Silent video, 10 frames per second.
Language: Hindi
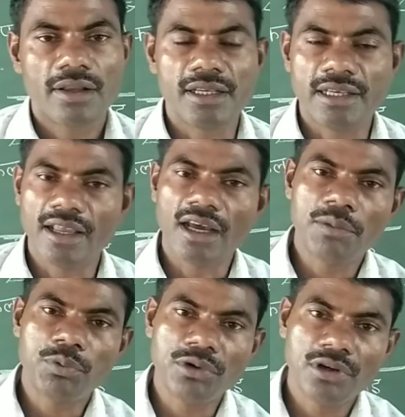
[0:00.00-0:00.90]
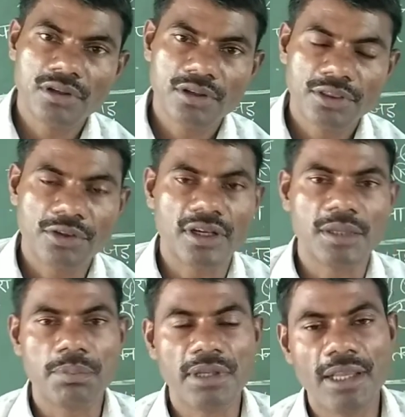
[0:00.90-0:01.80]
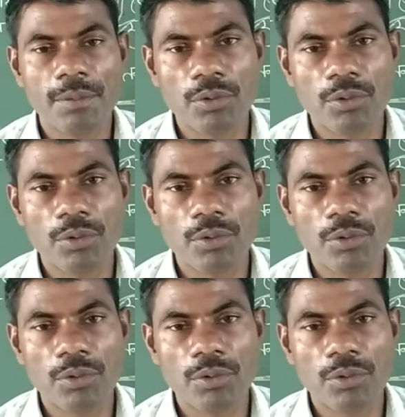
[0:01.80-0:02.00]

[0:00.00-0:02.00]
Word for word: कहीं लाल फूल तो कहीं पीले